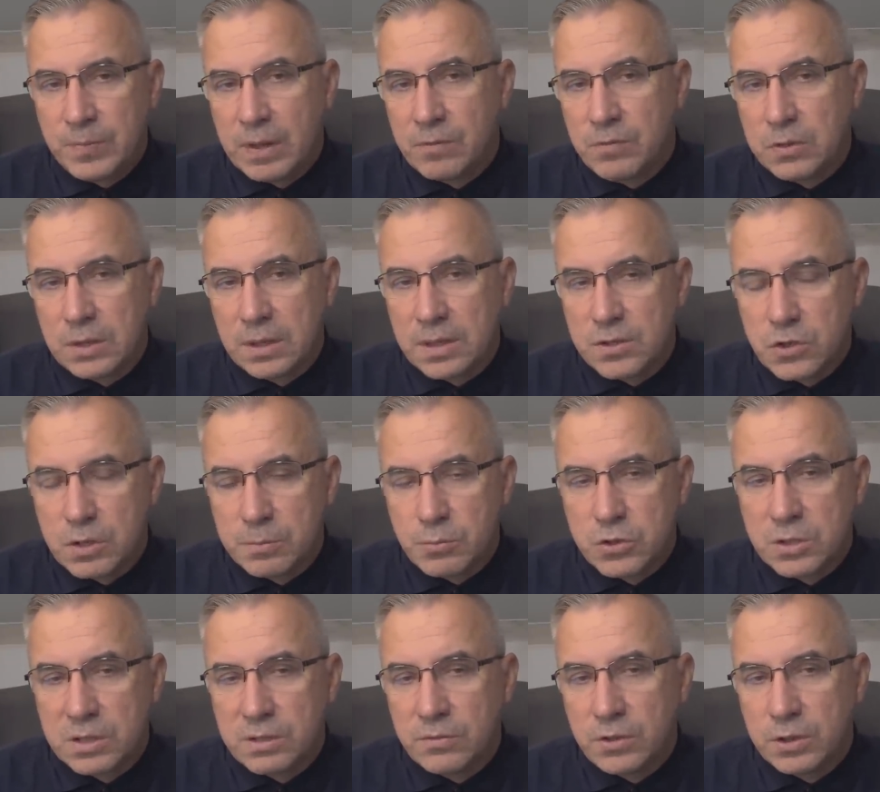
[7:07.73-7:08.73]
w okresie
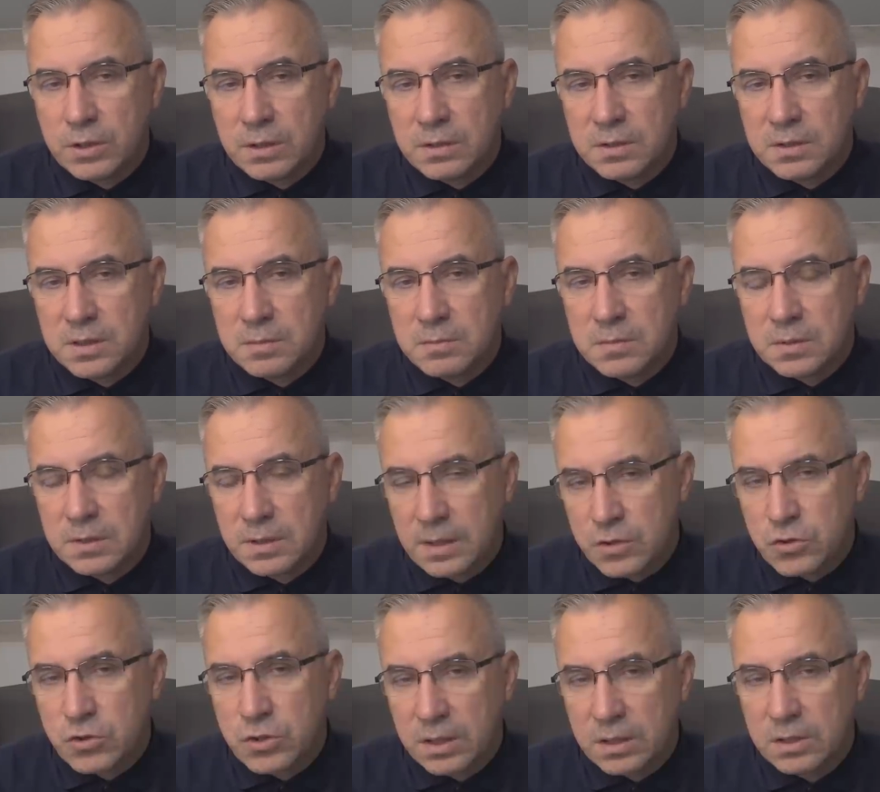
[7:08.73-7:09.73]
przedwojennym
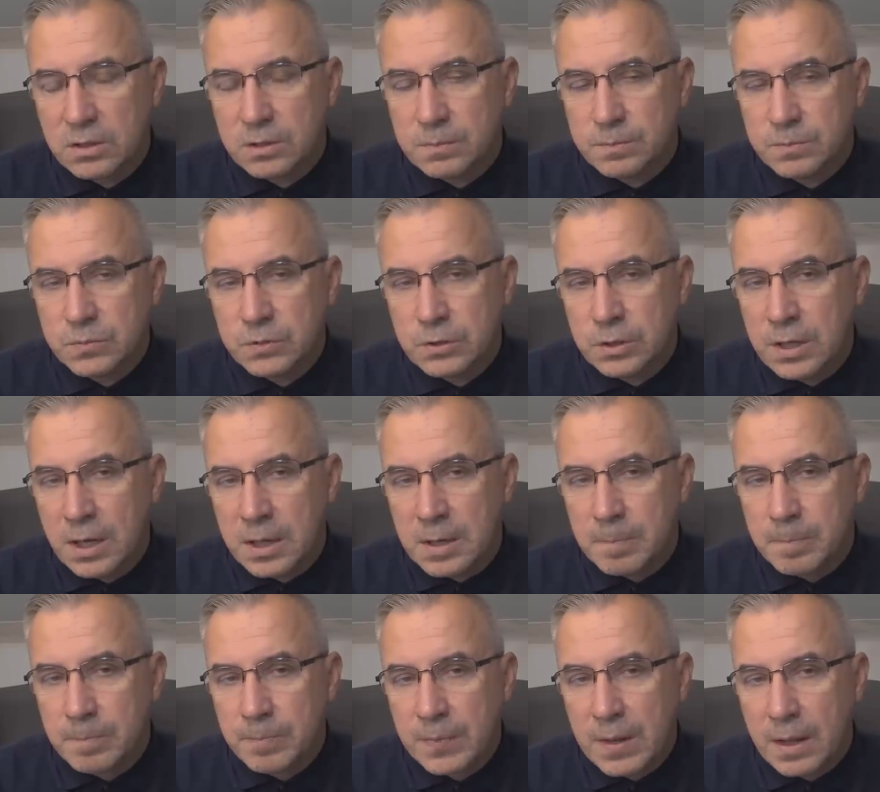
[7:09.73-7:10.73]
każdego dnia.